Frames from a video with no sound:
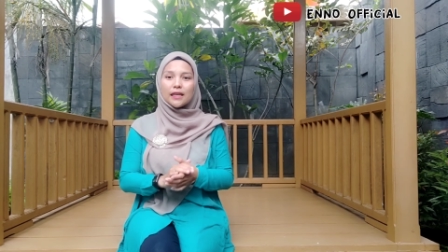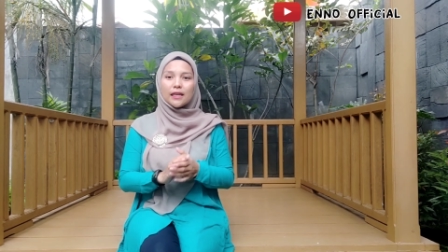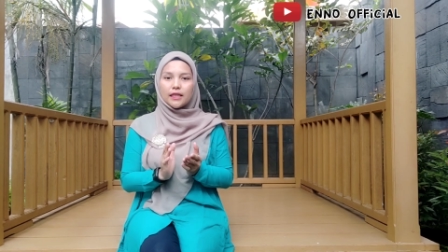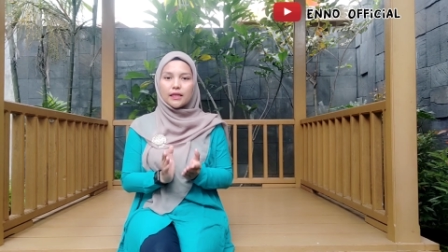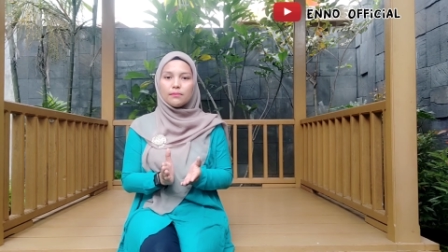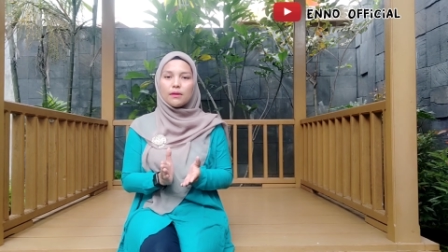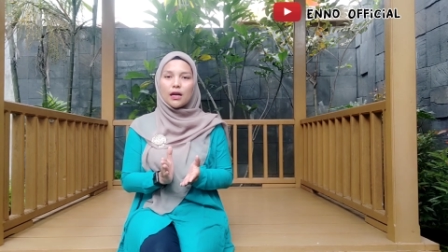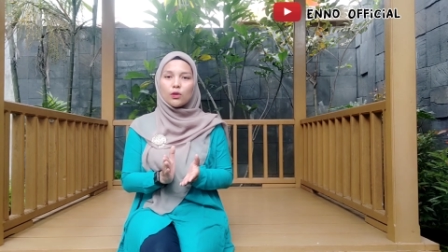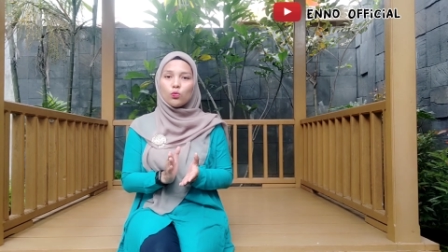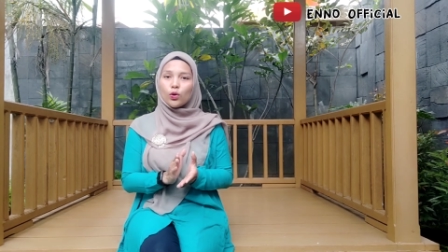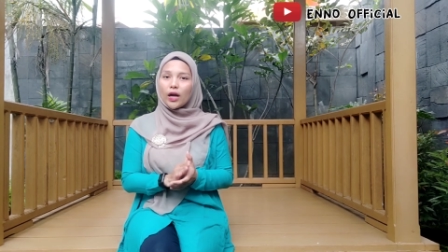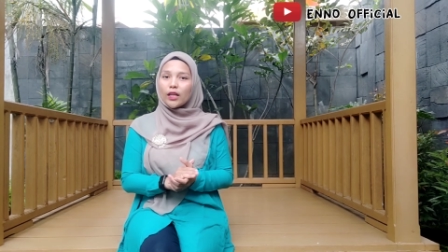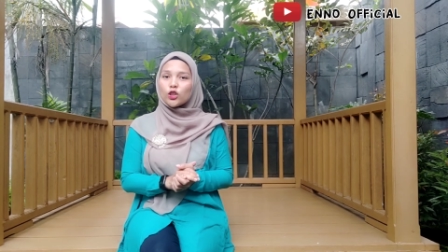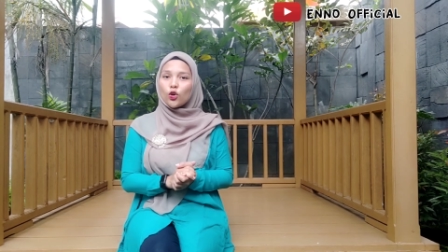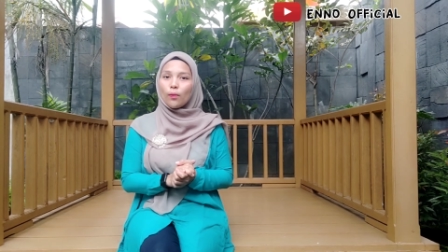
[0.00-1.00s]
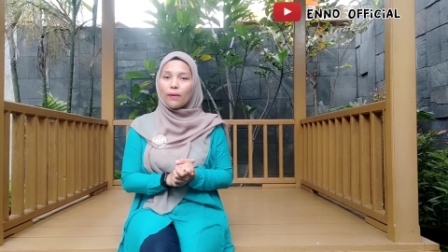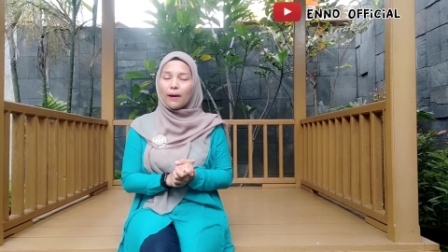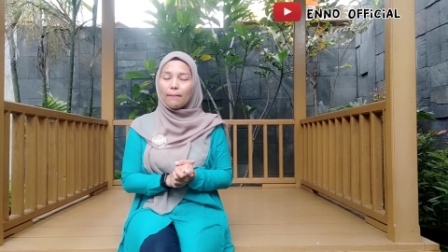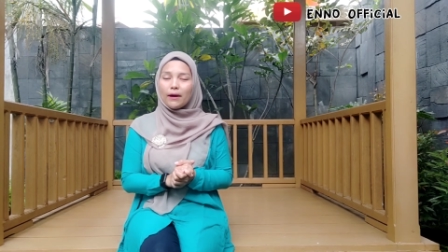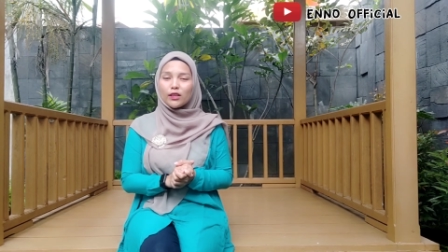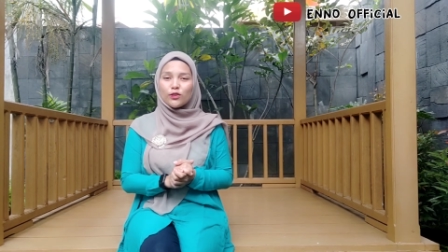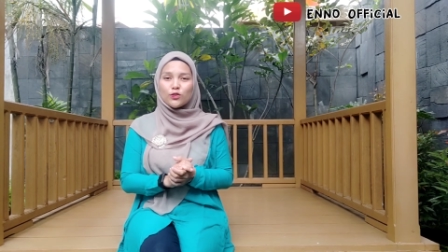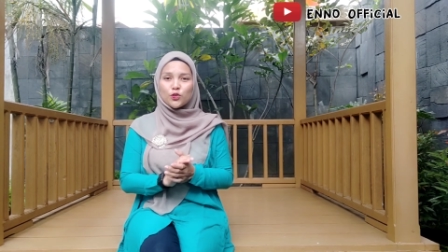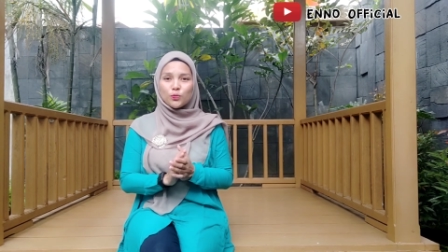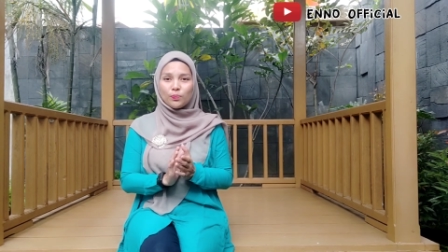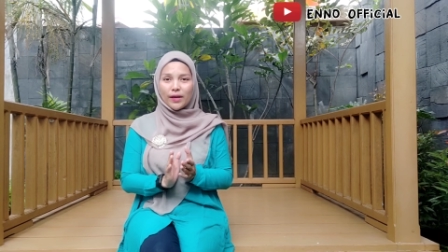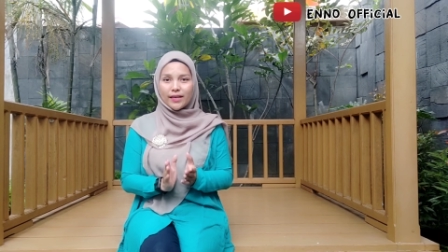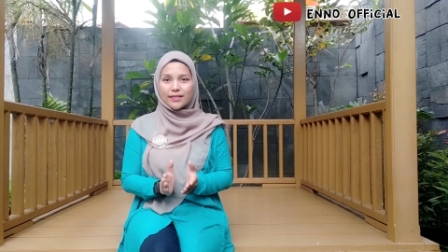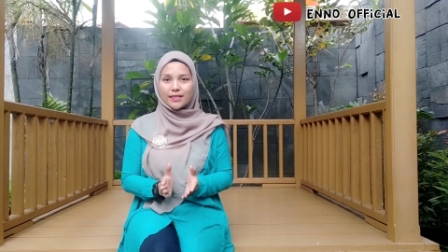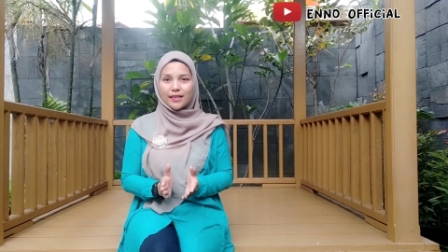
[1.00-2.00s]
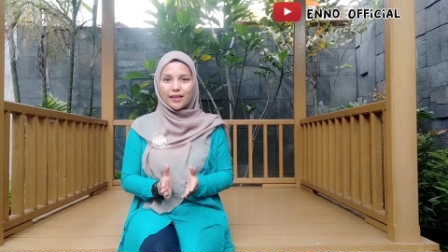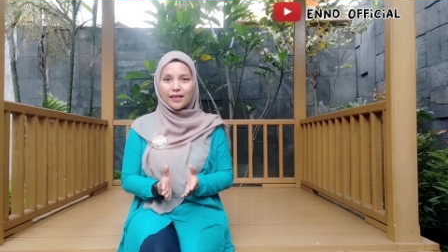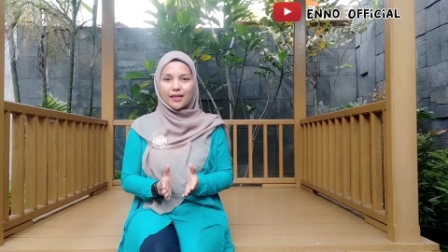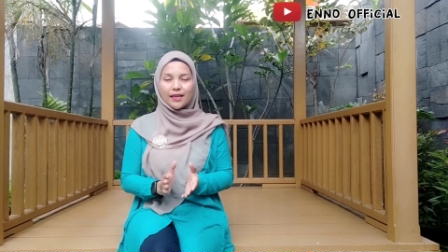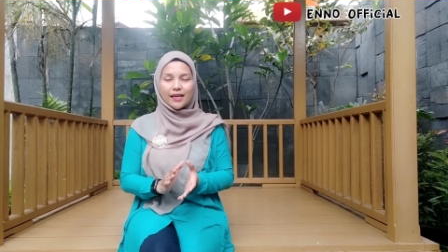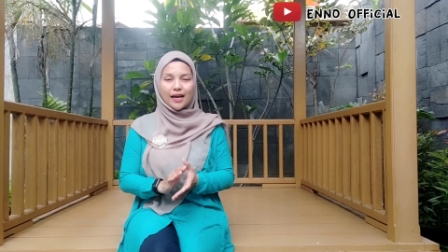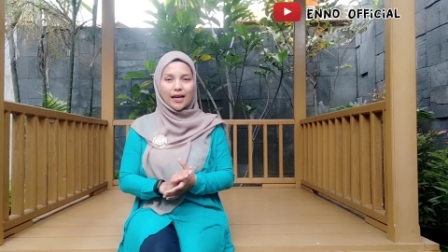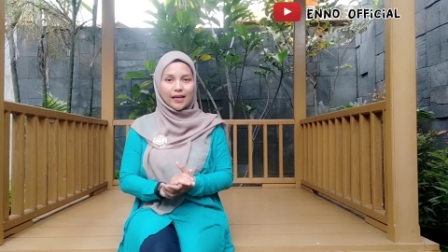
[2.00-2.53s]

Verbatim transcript: ingin melakukan top up atau suplesi.